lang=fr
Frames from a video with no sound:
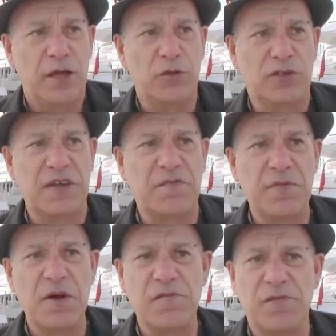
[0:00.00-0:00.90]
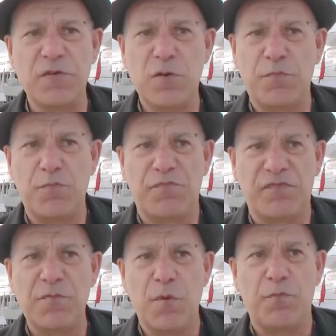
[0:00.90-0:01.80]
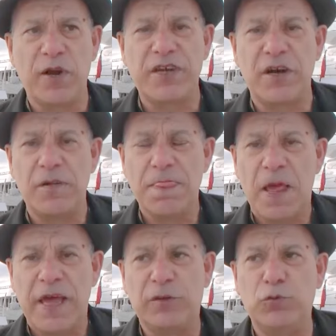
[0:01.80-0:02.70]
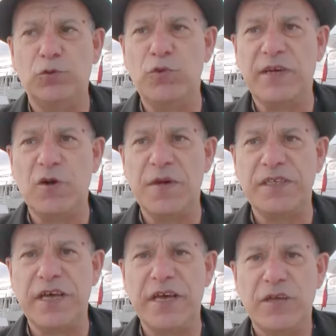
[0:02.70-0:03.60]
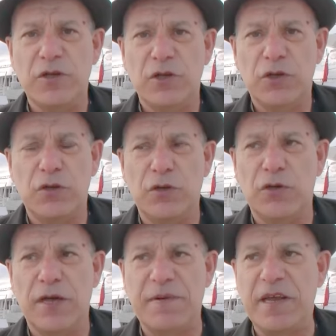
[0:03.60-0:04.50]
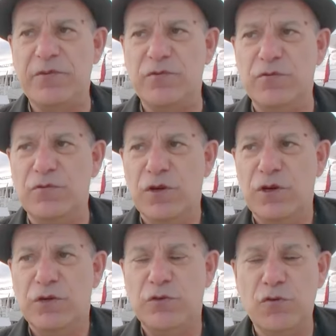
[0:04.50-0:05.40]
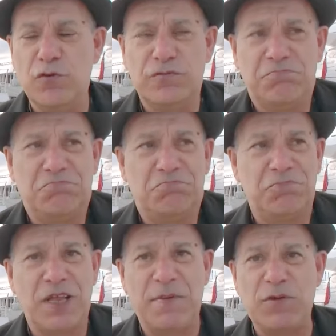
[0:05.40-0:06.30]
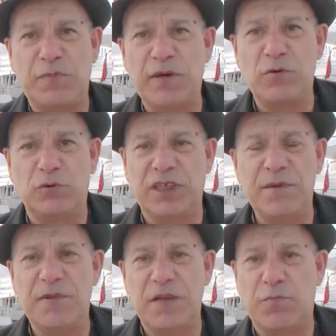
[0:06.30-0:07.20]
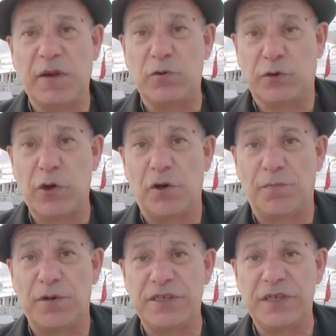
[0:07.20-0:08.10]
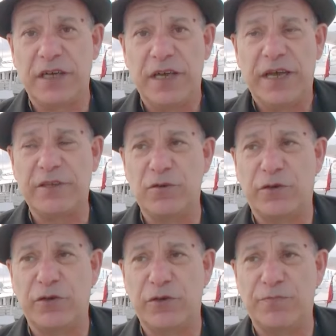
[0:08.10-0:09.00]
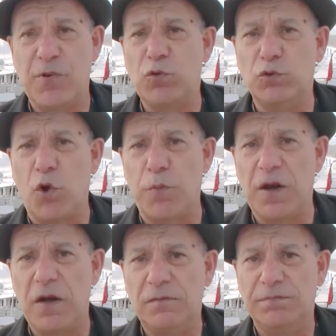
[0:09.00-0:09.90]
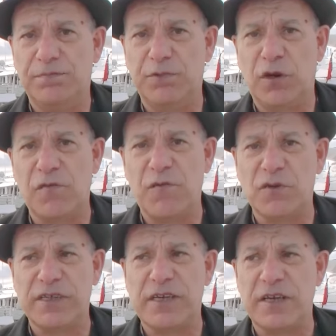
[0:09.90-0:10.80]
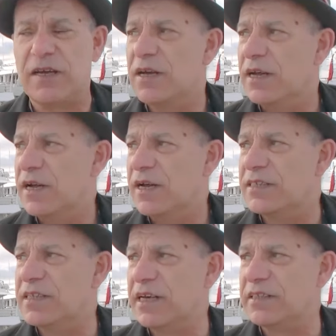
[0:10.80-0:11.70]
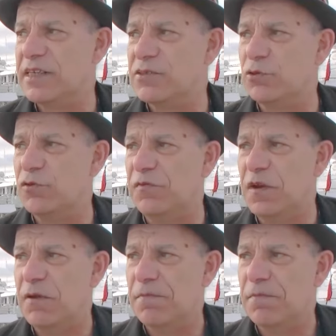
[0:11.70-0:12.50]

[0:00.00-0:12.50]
Donc c'est vraiment un film, poignant et où tous les comédiens euh, eh bien, nous, nous eh prennent aux tripes et nous prennent au cœur, on peut le dire. Et donc euh, beaucoup de gros plans pour renforcer la scénarisation du film.